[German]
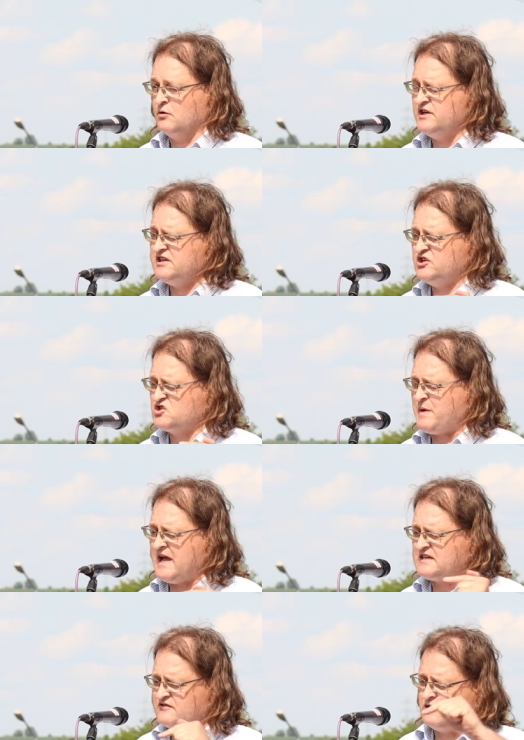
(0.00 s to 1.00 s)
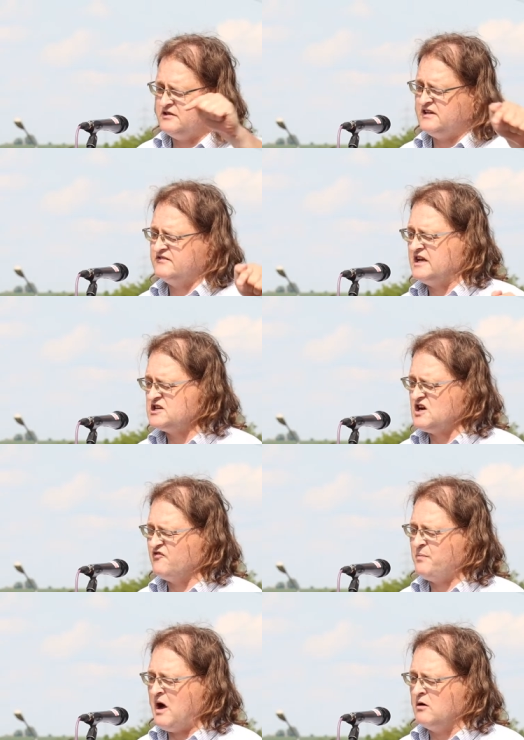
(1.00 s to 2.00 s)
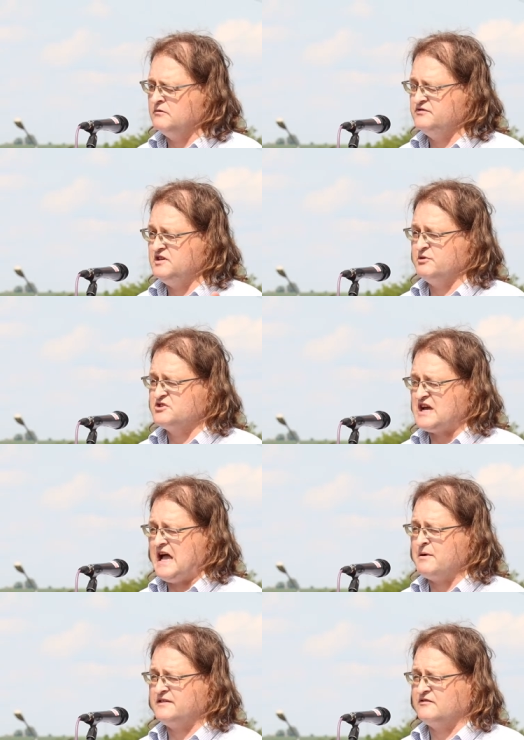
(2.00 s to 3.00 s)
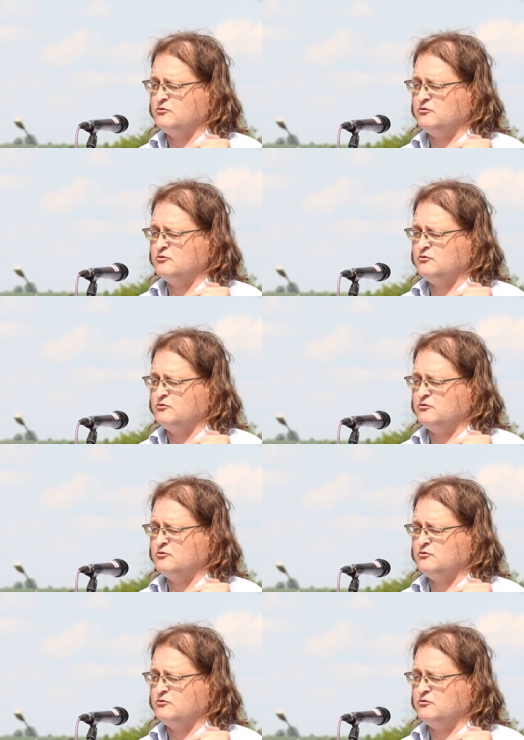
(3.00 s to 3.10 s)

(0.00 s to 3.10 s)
Und nicht die Speicher soll die Gesellschaft bauen und die Betreiber der